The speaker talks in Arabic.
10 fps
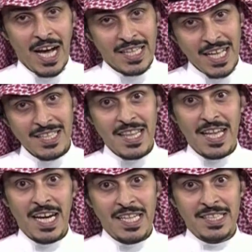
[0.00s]
أتحدث
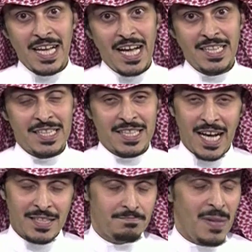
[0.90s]
عن الاتحاد
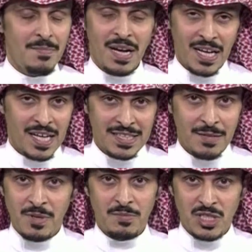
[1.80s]
الاتحاد مهما قدم
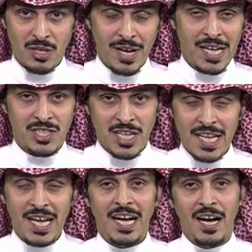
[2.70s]
من مستويات
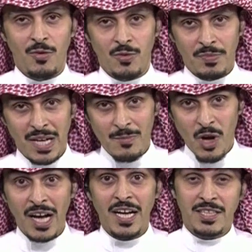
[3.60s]
سيئة أو ما لم
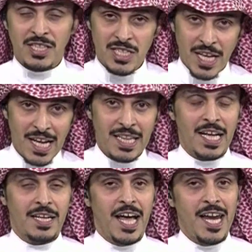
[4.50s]
يحقق انتصارات
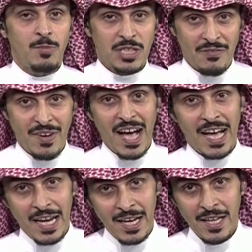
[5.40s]
لكن أنا
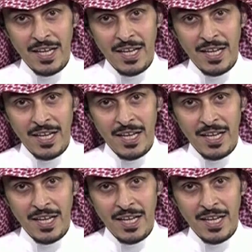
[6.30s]
متفائل